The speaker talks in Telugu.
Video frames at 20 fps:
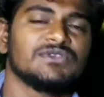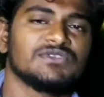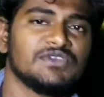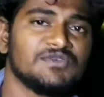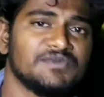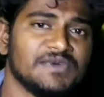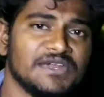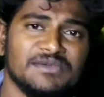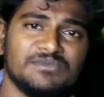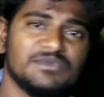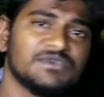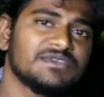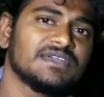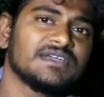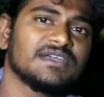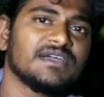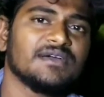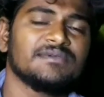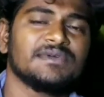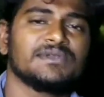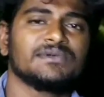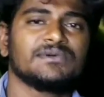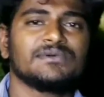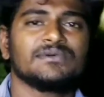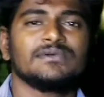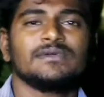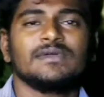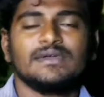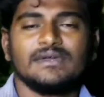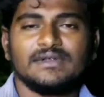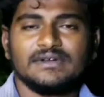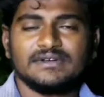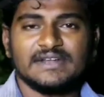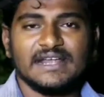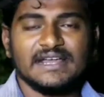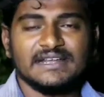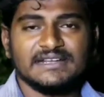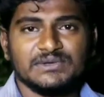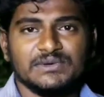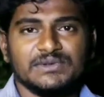సో మరీ ముఖ్యంగా మీరు
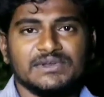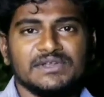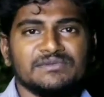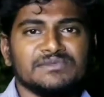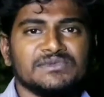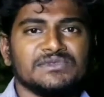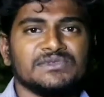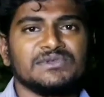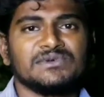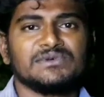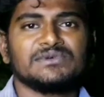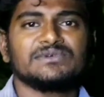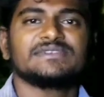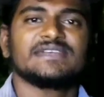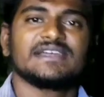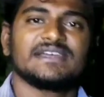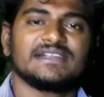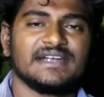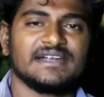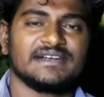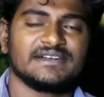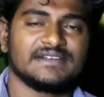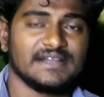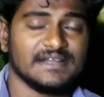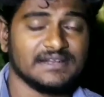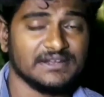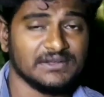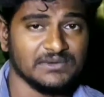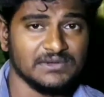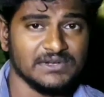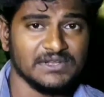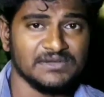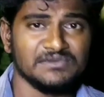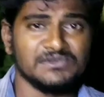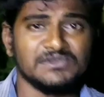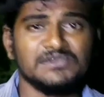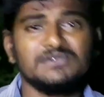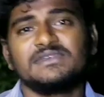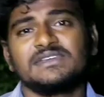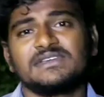ట్రాక్టర్ కొనే ముందు సెకండ్ హ్యాండ్ ట్రాక్టర్ కొనే
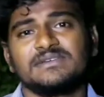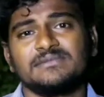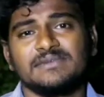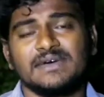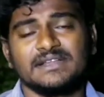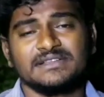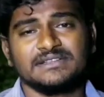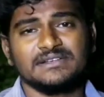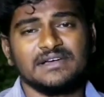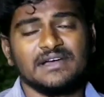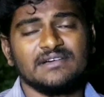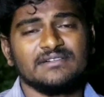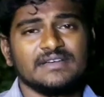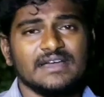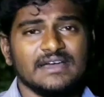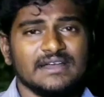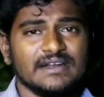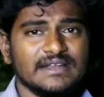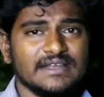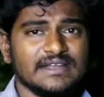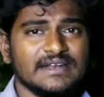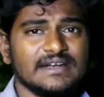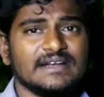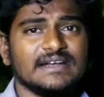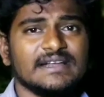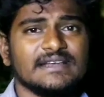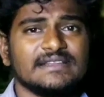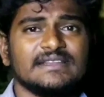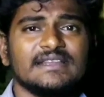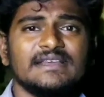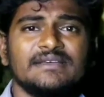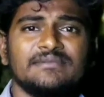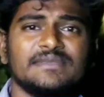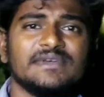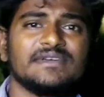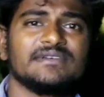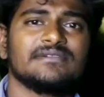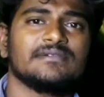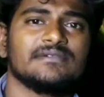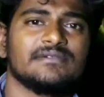ముందు మీకు మాత్రం అవగాహన లేనట్లయితే
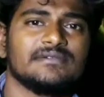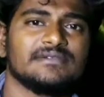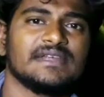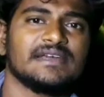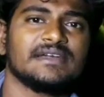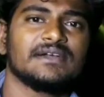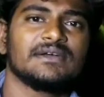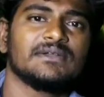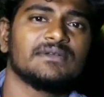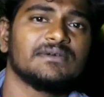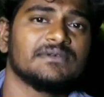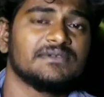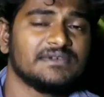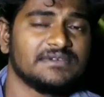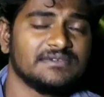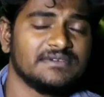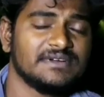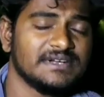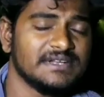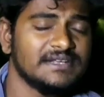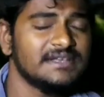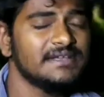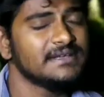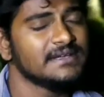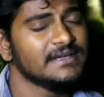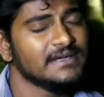మీకు దగ్గరలో ఉన్నటువంటి